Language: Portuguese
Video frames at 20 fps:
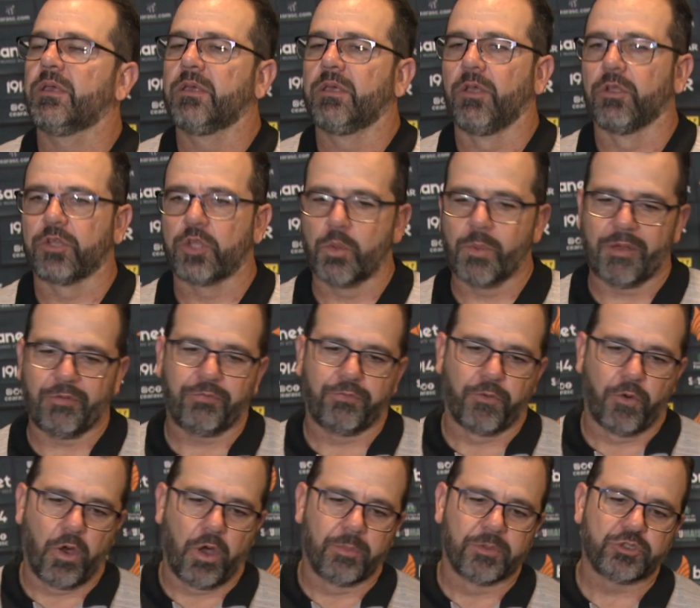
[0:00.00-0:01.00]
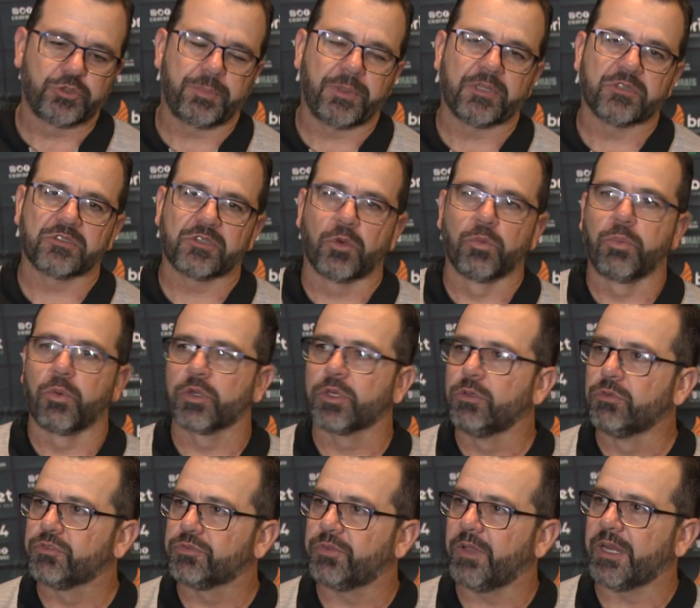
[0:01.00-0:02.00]
Eu tenho uma forma de pensar um
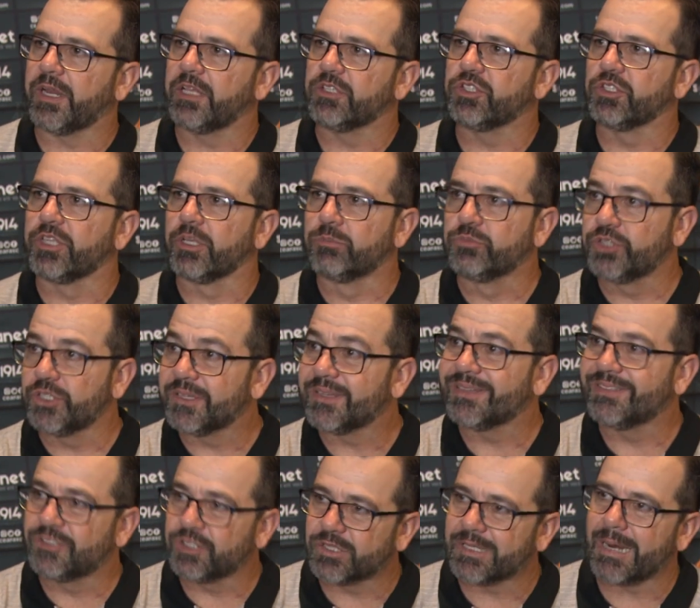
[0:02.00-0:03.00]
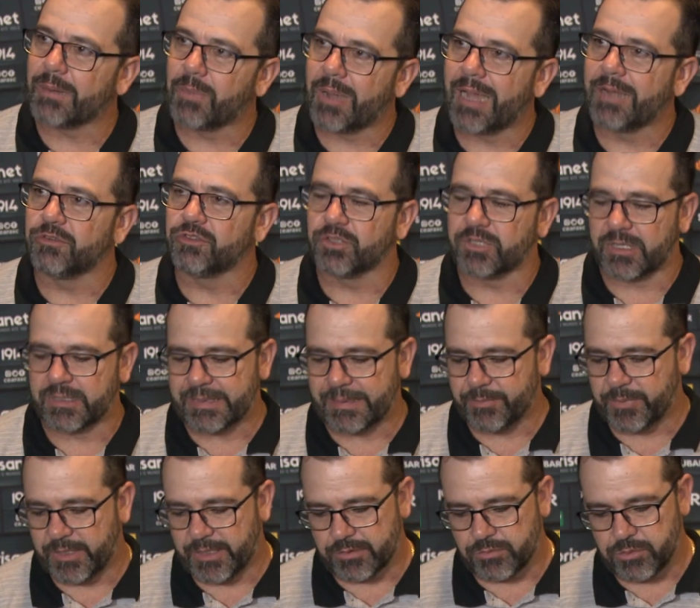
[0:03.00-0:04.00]
pouquinho diferente em termos de, de trabalho, de
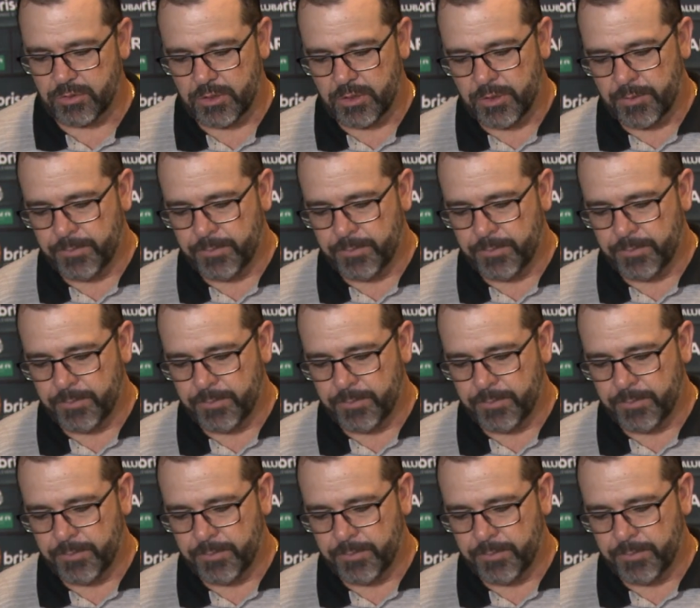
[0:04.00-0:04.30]
treinamento.